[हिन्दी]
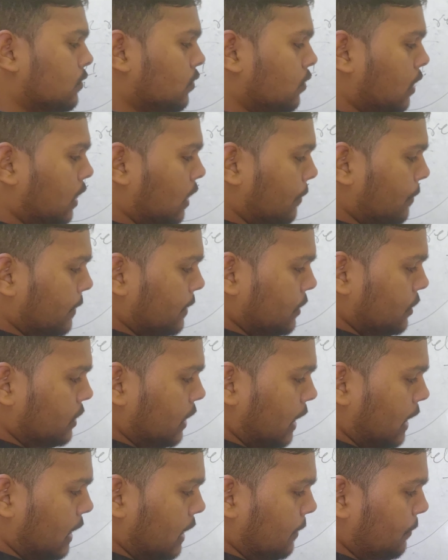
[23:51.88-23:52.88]
तो अब
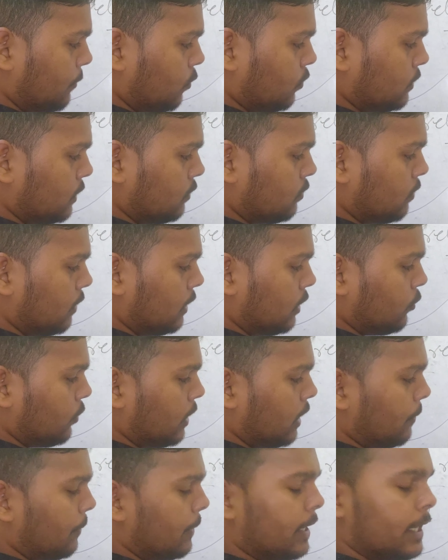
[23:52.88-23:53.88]
यहां डिपॉजिट हुआ
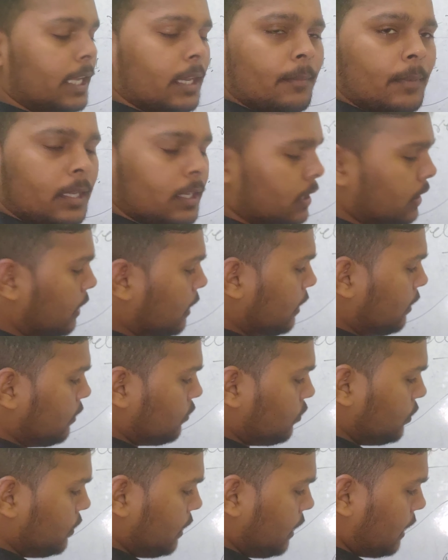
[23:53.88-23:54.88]
ट्यूनिका मीडिया में
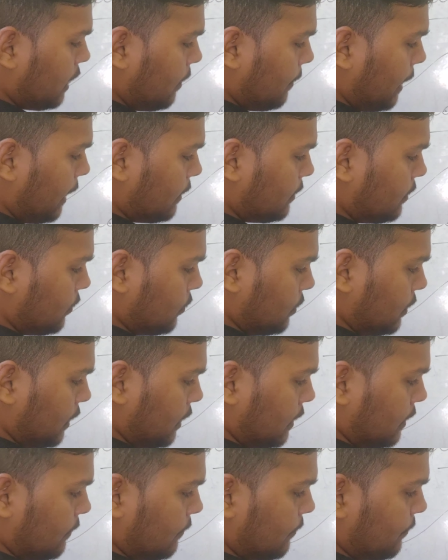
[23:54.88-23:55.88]
तो ये अब ऐसे हो
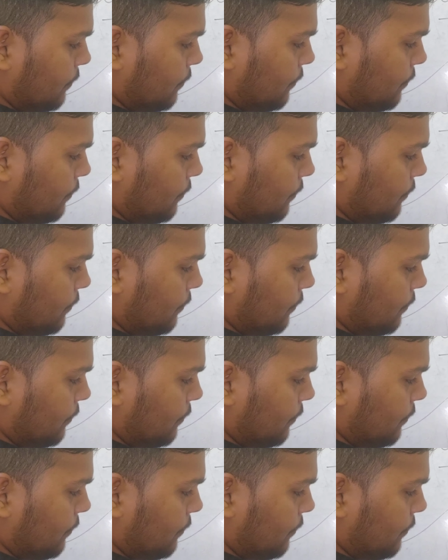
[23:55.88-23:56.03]
जाएगा